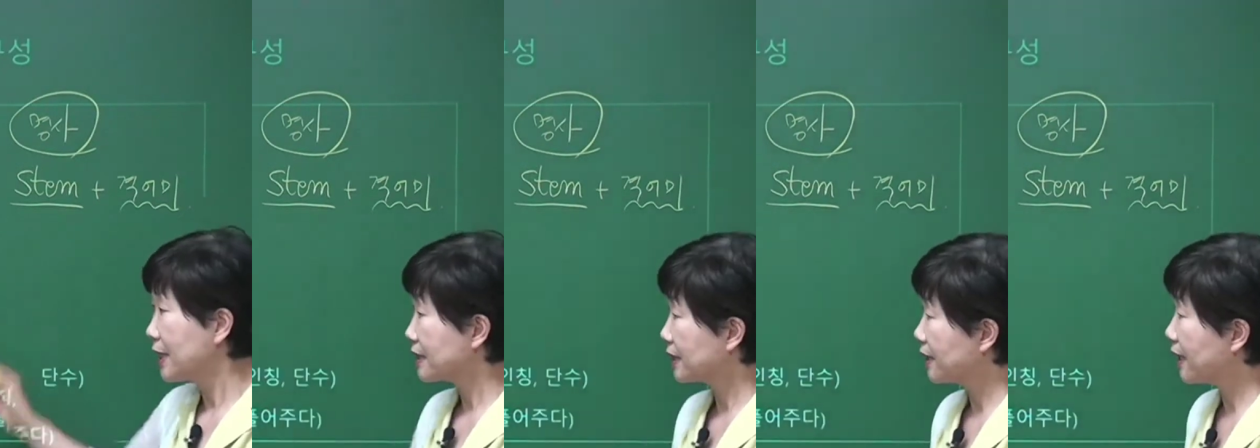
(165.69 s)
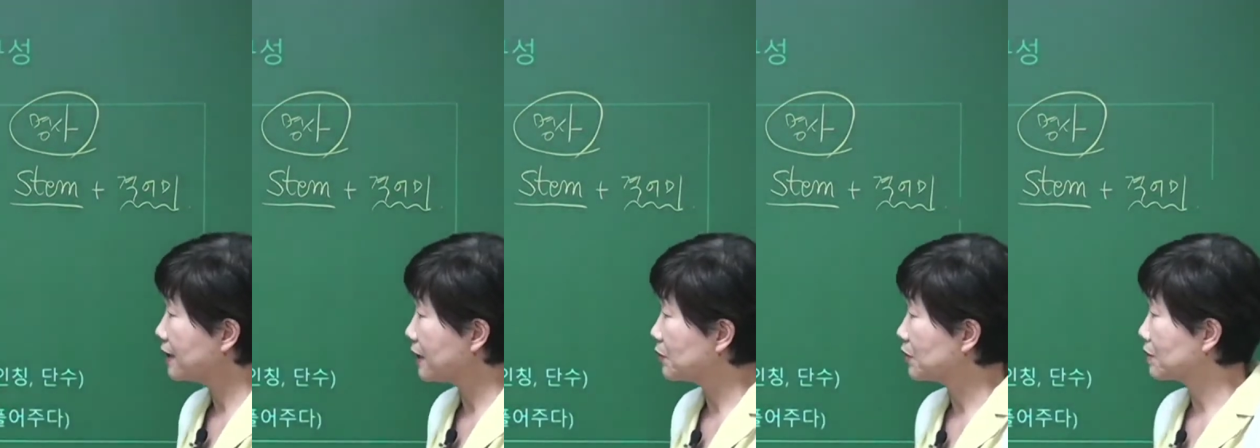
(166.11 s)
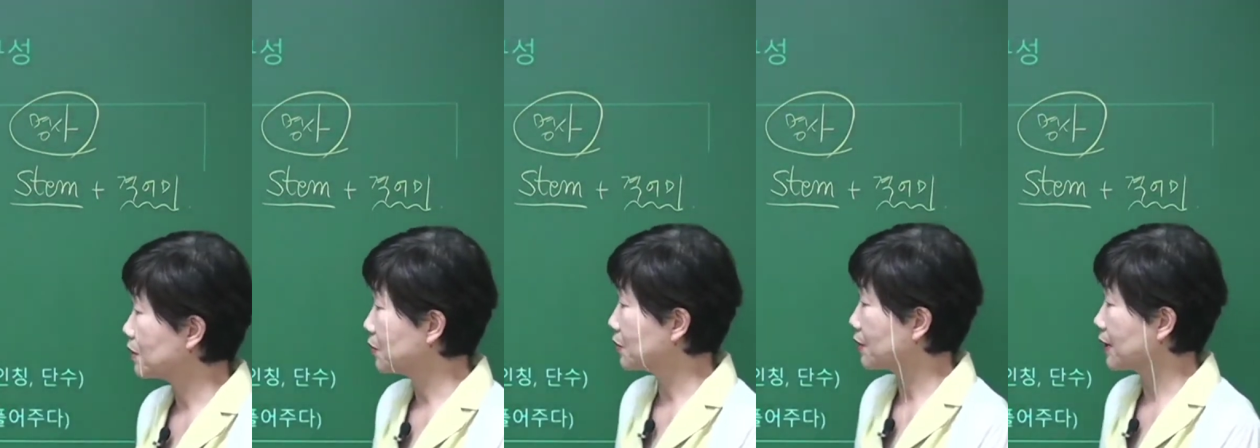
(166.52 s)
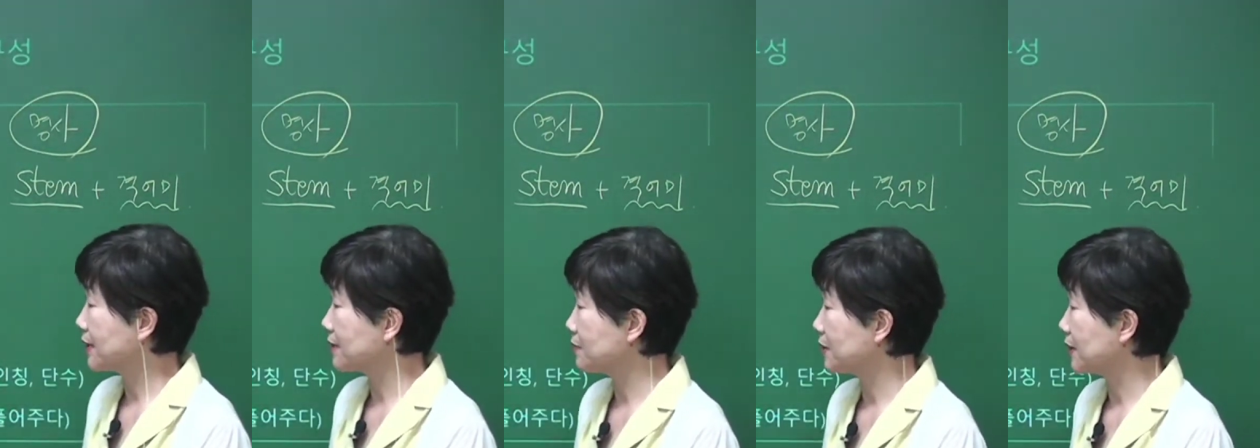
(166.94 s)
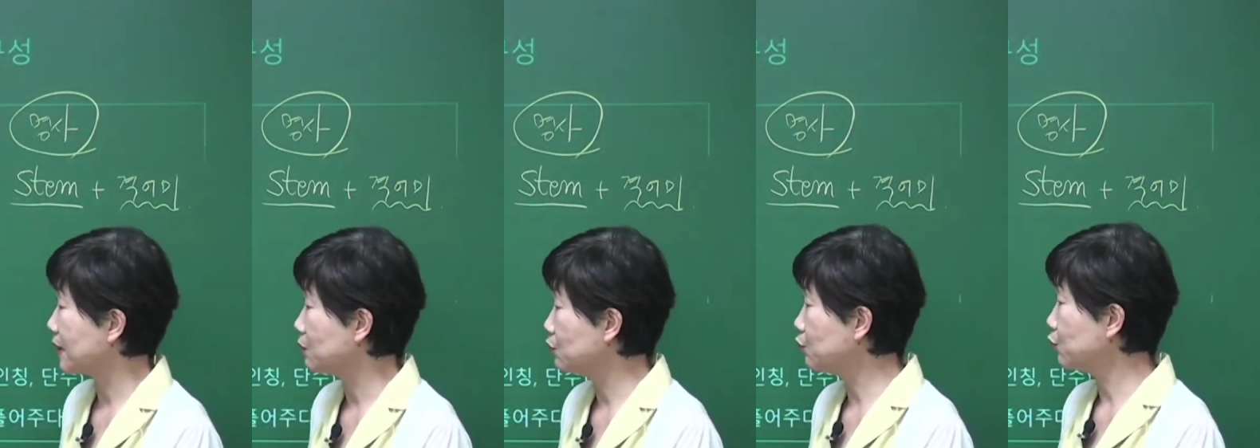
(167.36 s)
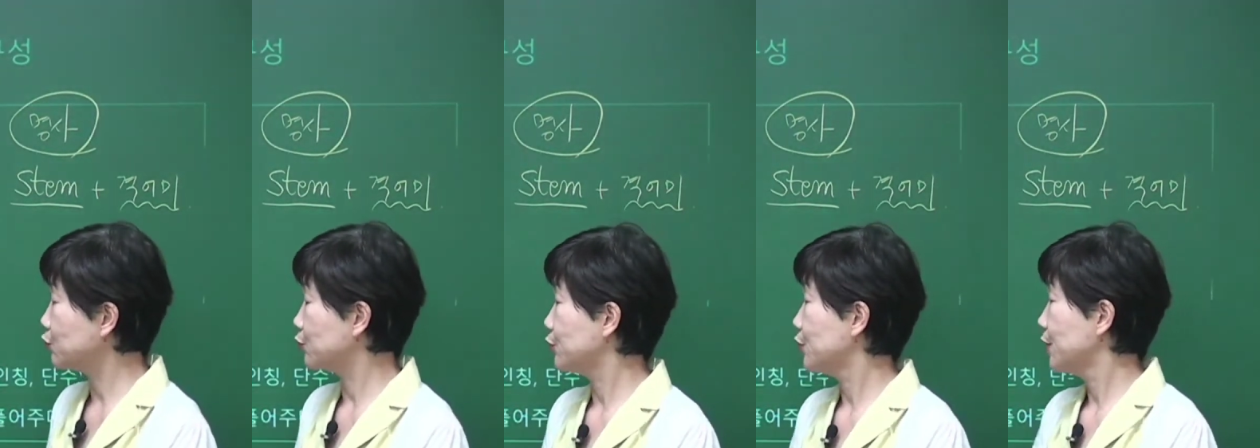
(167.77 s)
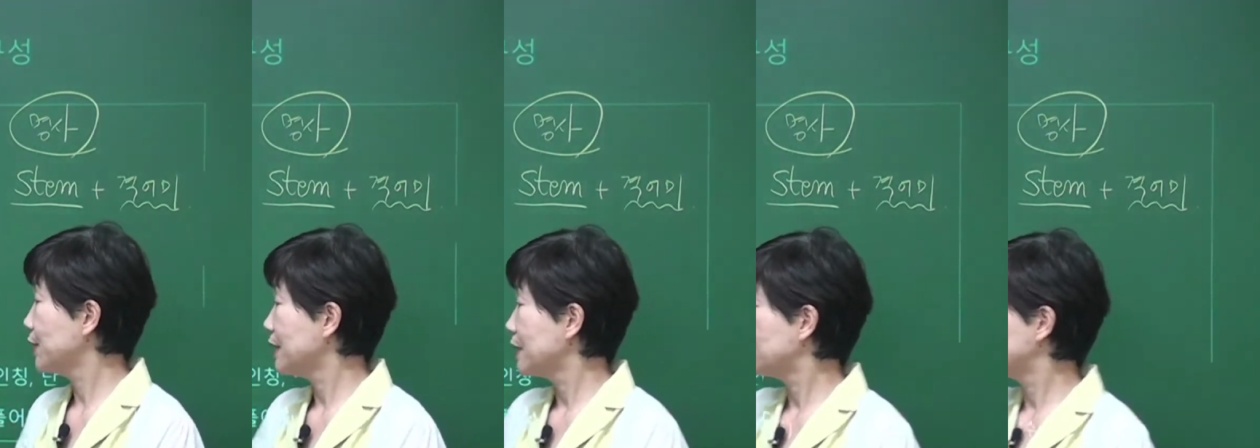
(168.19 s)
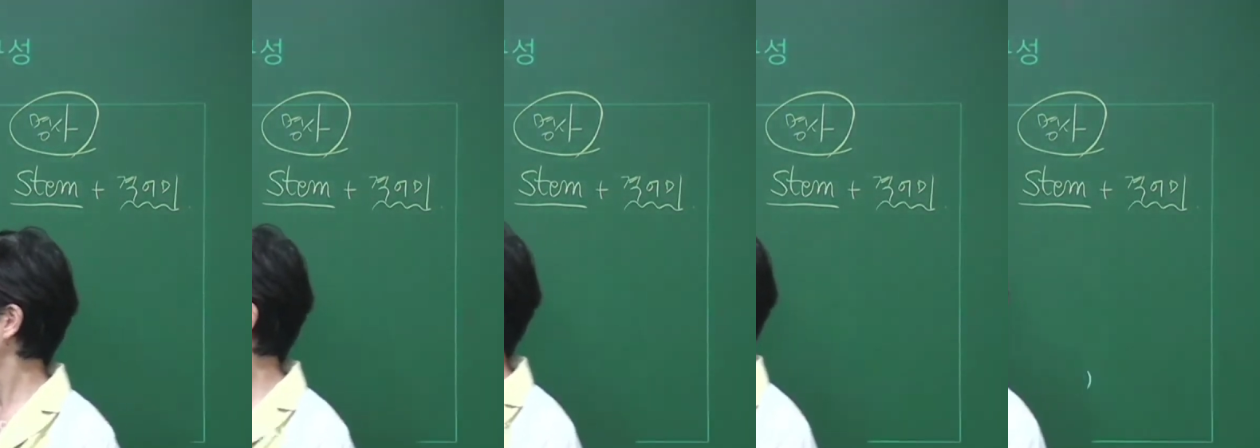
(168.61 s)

자, 예를 한번 들어보도록 하겠습니다. 루. 루라는